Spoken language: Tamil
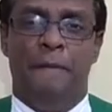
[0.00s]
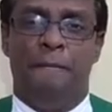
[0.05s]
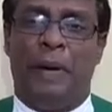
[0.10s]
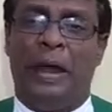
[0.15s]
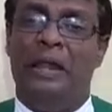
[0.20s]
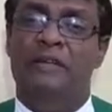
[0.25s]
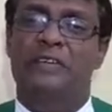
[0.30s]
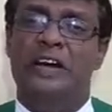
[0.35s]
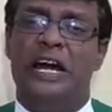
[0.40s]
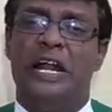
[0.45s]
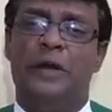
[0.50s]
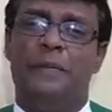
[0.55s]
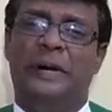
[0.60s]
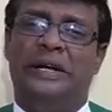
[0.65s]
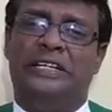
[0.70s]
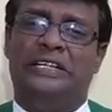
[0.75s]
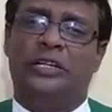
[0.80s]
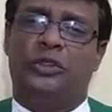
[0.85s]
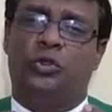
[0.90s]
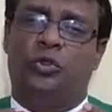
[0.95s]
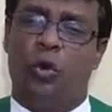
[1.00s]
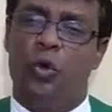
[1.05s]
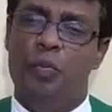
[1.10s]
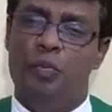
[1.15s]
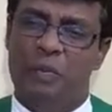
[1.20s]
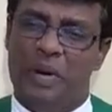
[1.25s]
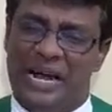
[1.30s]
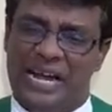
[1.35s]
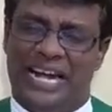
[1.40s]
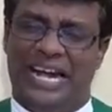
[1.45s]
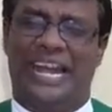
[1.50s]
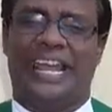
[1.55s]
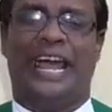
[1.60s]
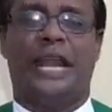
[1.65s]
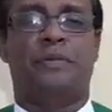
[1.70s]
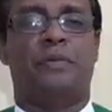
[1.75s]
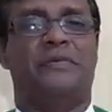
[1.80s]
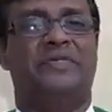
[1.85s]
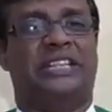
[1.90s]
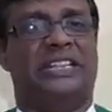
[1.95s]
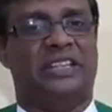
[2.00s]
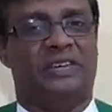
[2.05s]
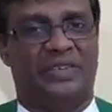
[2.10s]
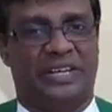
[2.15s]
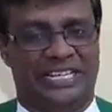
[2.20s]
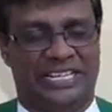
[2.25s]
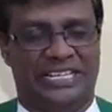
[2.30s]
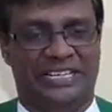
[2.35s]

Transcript: பல்வேறுபட்ட துன்பங்களை அனுபவித்தார்